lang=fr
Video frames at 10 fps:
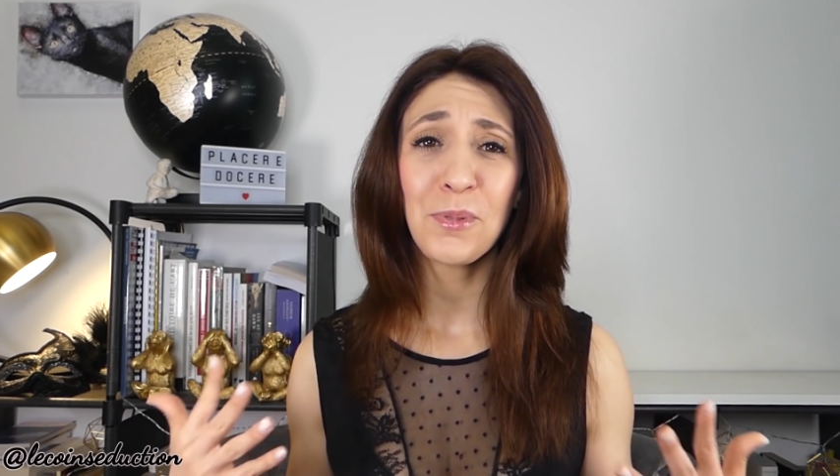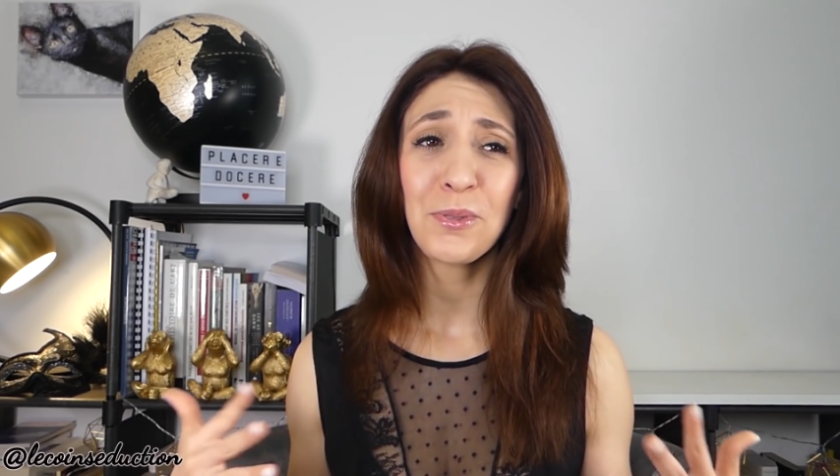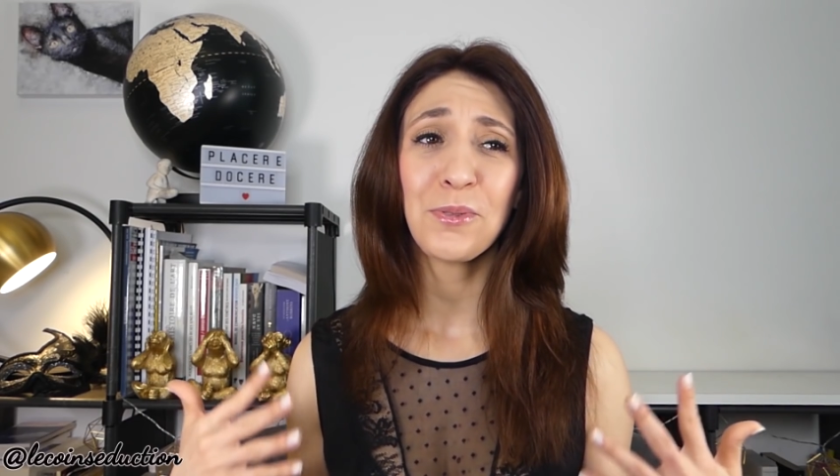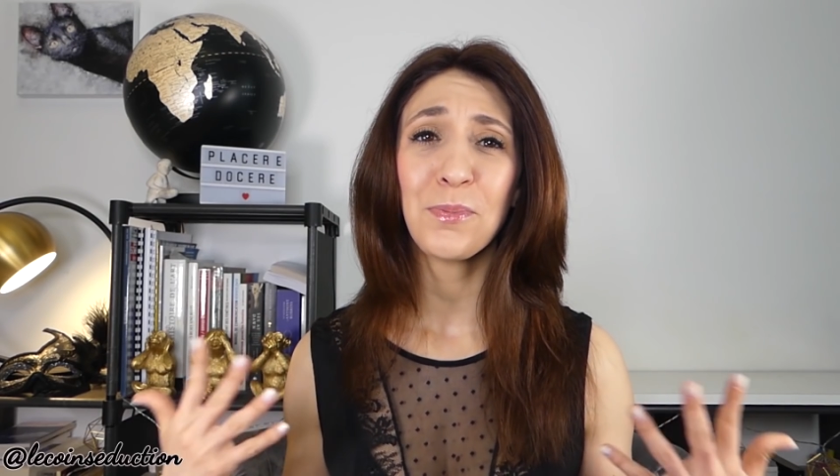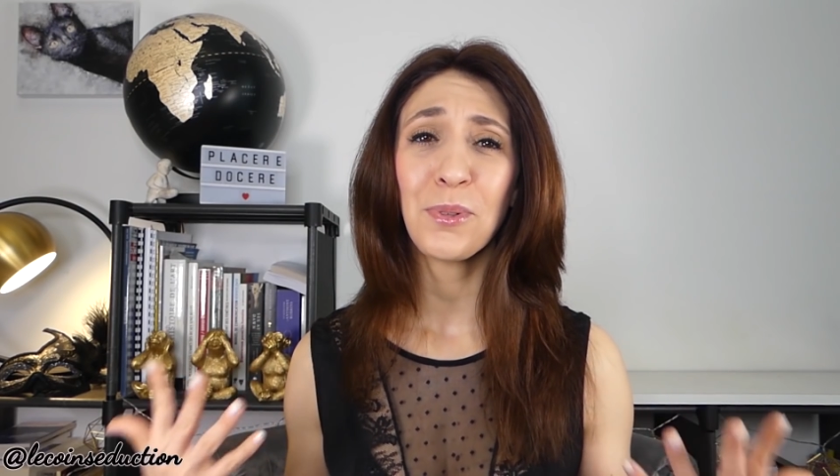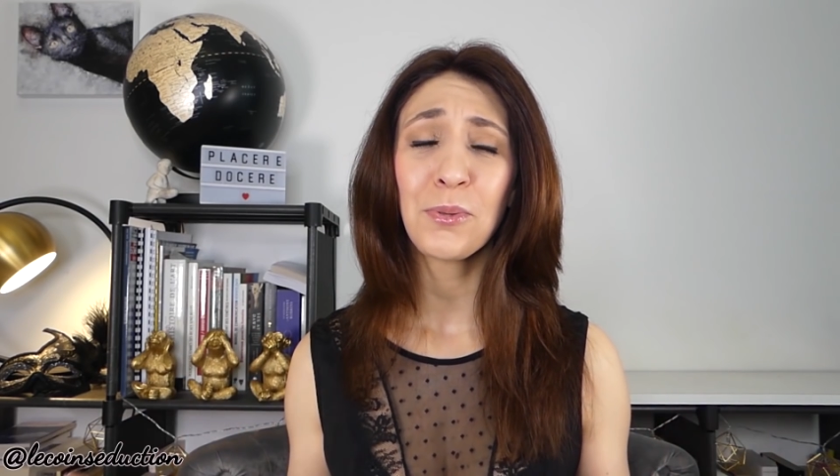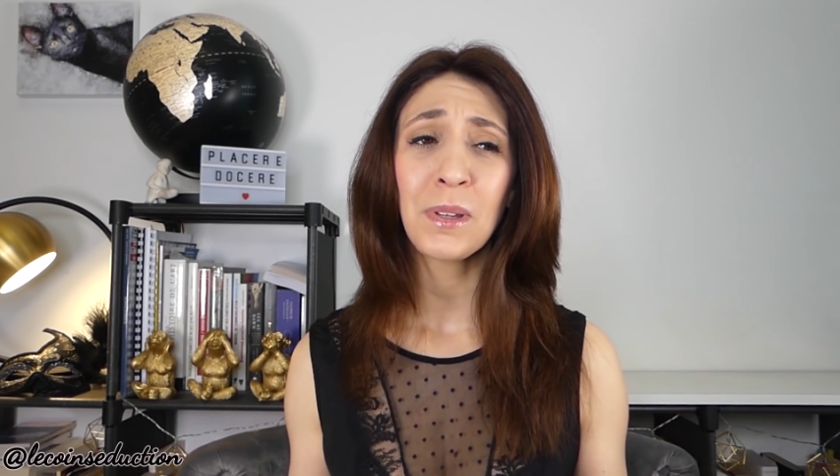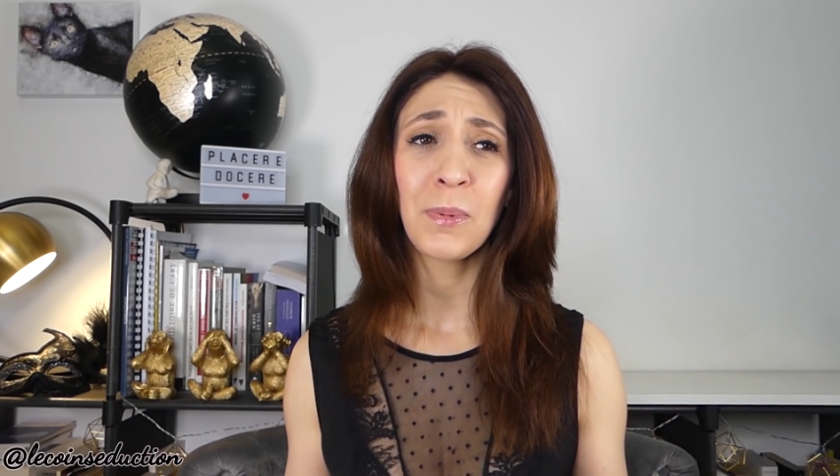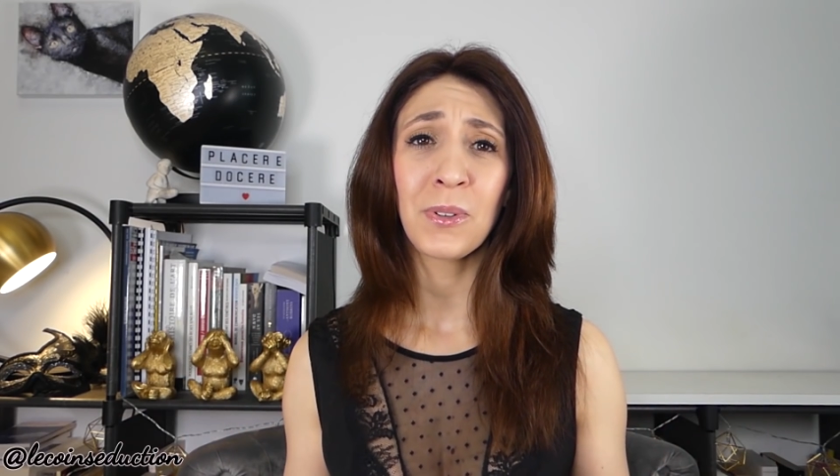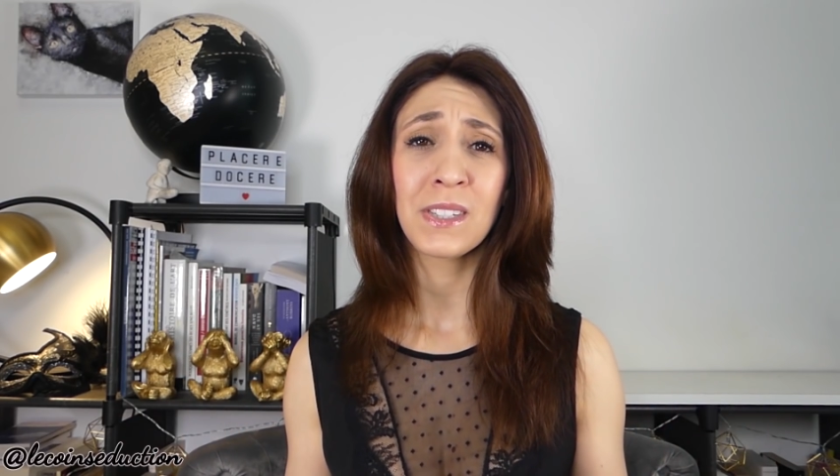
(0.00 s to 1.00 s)
beaucoup, beaucoup
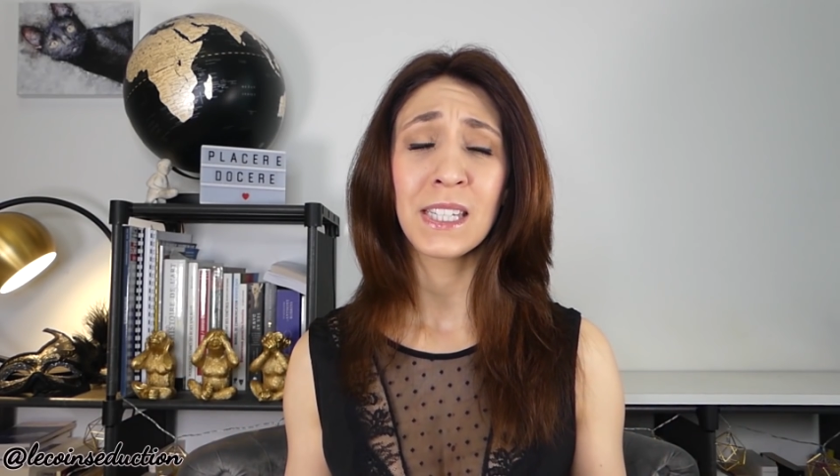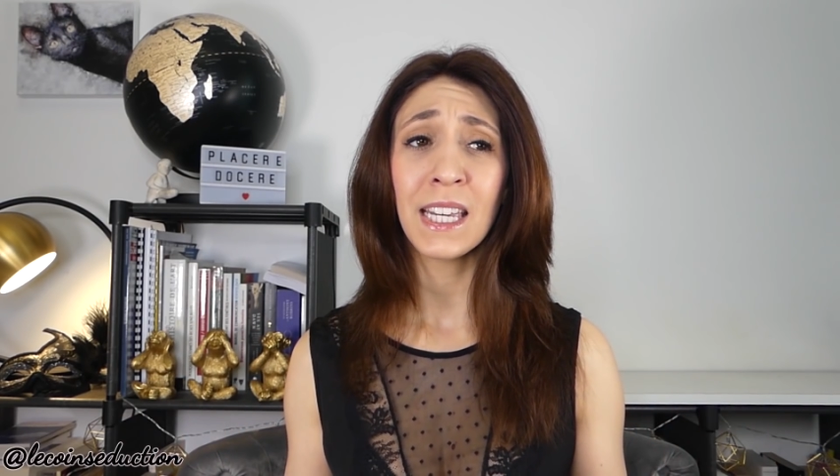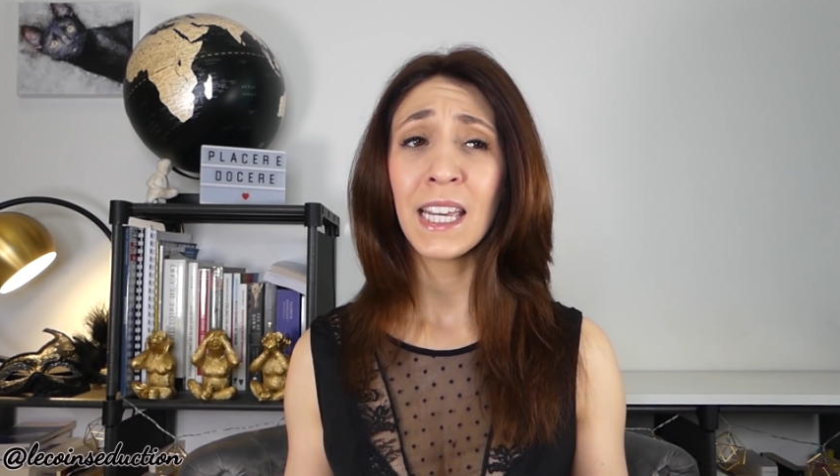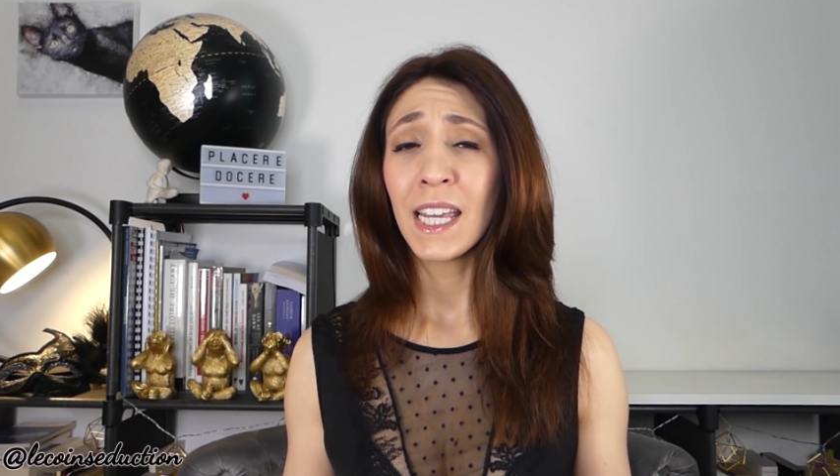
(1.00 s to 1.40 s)
y penser,